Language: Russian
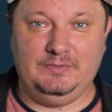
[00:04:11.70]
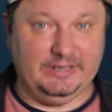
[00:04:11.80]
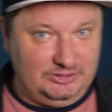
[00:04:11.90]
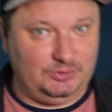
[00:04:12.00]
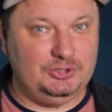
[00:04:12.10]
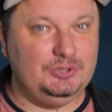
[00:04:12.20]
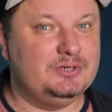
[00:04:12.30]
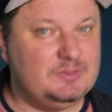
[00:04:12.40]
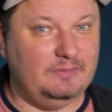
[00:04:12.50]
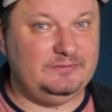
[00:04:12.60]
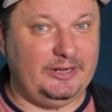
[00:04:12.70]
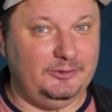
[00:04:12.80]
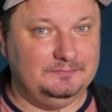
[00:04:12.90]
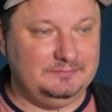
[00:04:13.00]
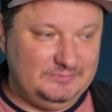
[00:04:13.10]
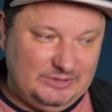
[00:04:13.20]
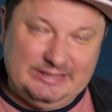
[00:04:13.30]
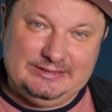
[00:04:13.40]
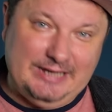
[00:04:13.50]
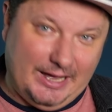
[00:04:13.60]
Так что еще раз повторю,
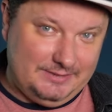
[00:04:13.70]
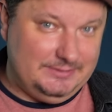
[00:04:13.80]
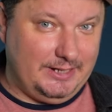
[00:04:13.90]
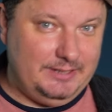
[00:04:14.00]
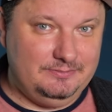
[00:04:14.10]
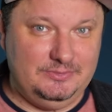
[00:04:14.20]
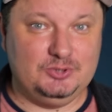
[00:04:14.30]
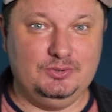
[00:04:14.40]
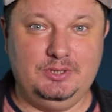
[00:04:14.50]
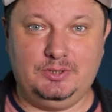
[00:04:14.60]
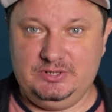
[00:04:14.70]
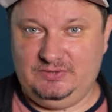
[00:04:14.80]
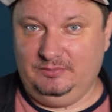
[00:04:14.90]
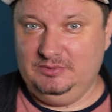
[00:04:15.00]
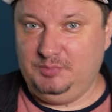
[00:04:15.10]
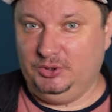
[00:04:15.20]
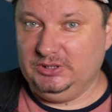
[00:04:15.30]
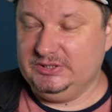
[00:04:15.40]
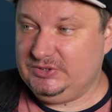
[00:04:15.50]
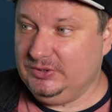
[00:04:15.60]
тонка грань между геройством и
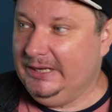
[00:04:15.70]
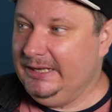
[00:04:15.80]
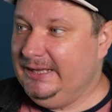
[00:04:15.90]
подлостью.